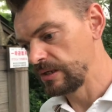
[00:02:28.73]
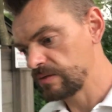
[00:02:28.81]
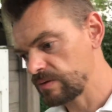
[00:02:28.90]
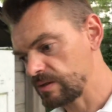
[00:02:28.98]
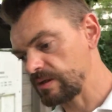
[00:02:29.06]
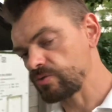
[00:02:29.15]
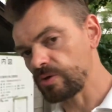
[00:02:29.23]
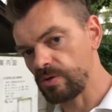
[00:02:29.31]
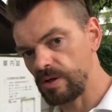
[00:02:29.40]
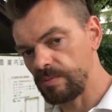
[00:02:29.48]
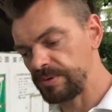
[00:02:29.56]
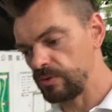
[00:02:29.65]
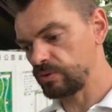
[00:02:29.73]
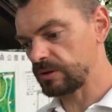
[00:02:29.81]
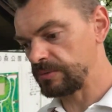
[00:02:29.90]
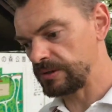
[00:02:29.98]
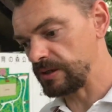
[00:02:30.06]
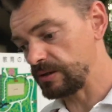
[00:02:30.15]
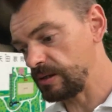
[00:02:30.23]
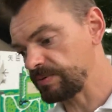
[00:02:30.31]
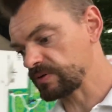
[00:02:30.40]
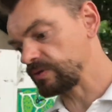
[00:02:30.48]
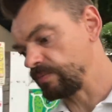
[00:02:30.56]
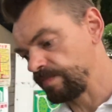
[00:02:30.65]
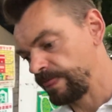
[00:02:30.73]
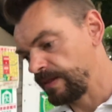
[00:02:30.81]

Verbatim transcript: cette histoire de la pédocriminalité, parce que